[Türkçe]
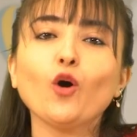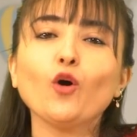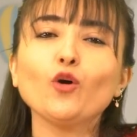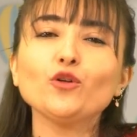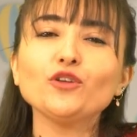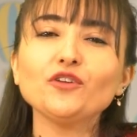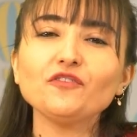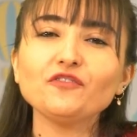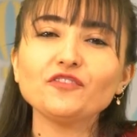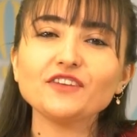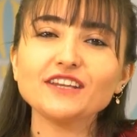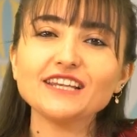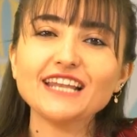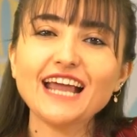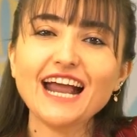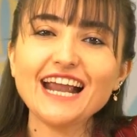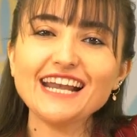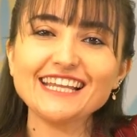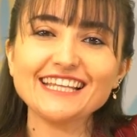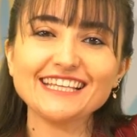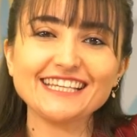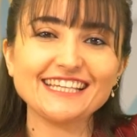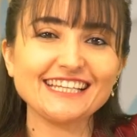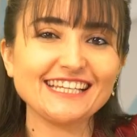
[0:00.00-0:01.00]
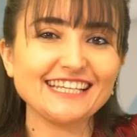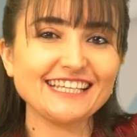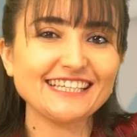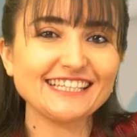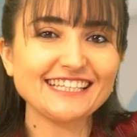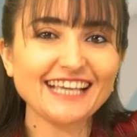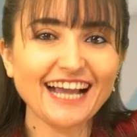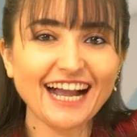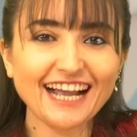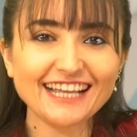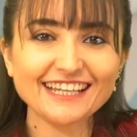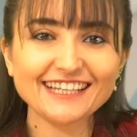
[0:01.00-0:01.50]
ona fillerle ilgili
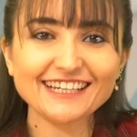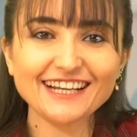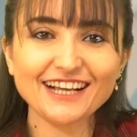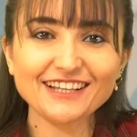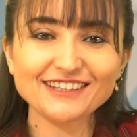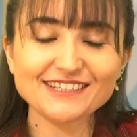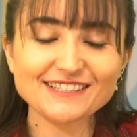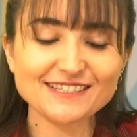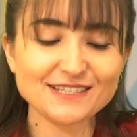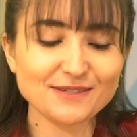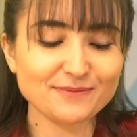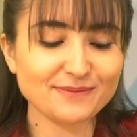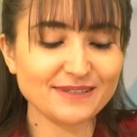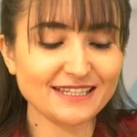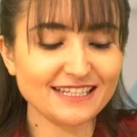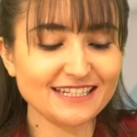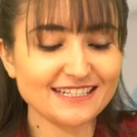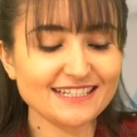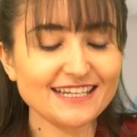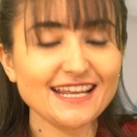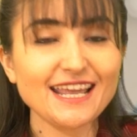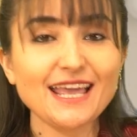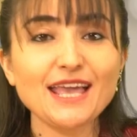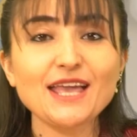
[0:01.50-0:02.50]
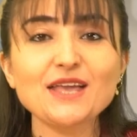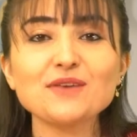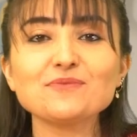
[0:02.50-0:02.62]
hikayeler anlatabilir,